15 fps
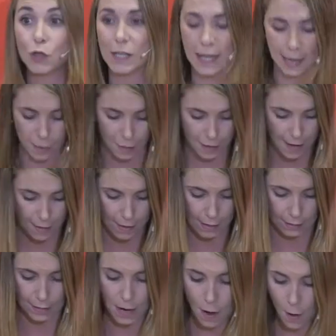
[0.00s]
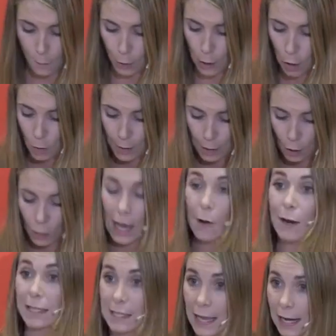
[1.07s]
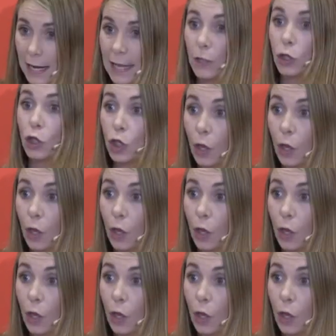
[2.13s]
silenciadas por el gobierno que ahora sale,